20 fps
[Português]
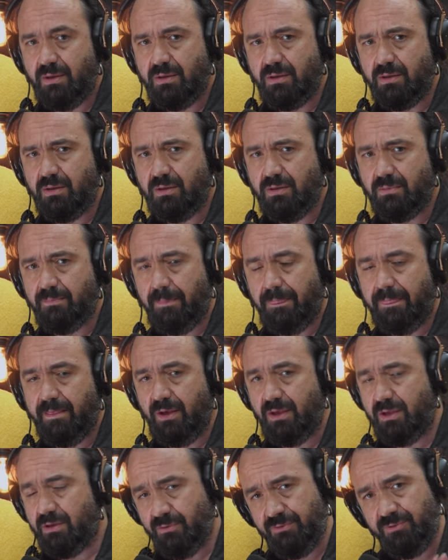Um, eh,
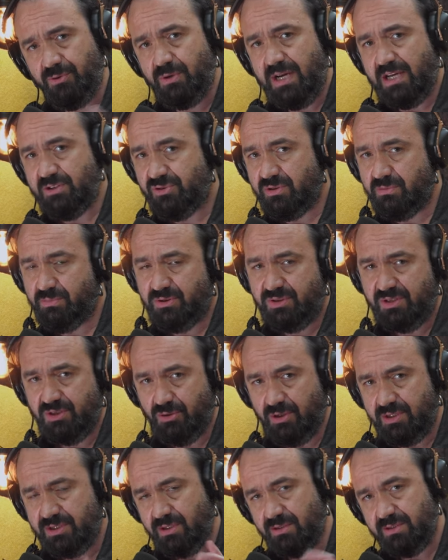e não foi o caso dos
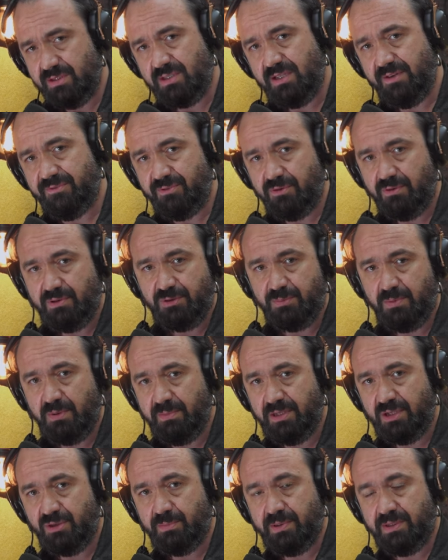Nós, que eles até foram das
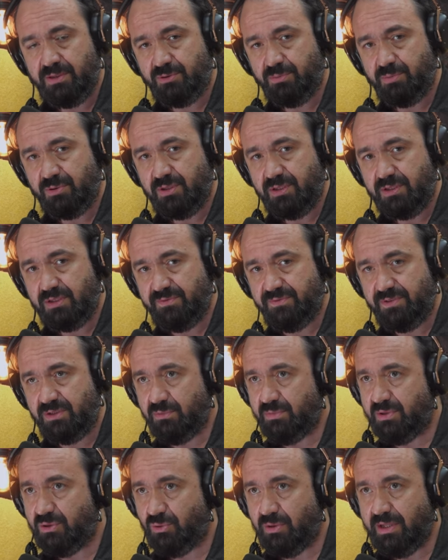primeiras bandas portuguesas a
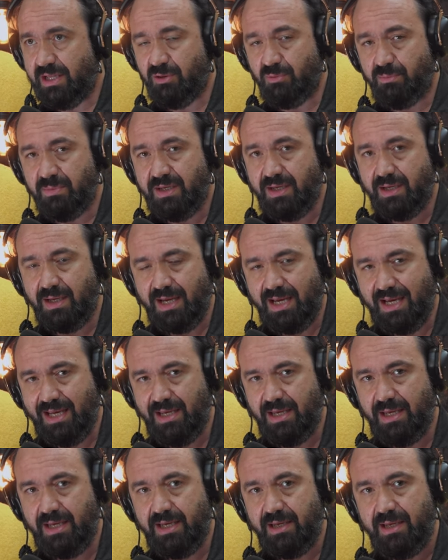fazer uma turnê numa
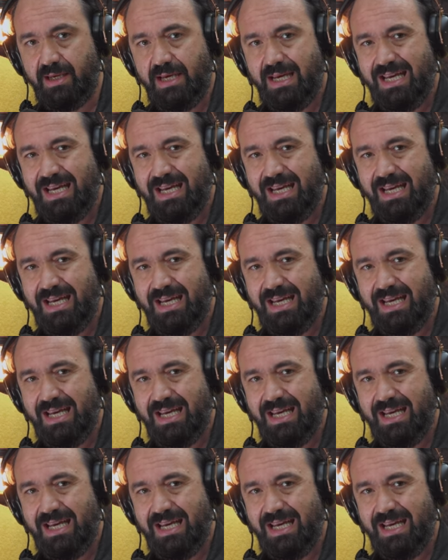carrinha.